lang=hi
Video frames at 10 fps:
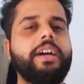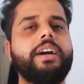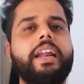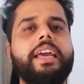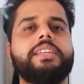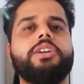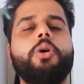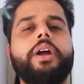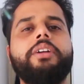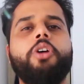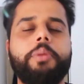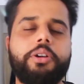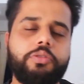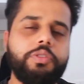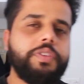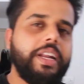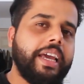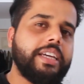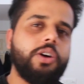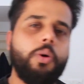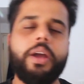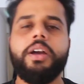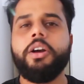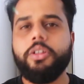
अगर लेके जाओगे टू फिफ्टी लेके जाओगे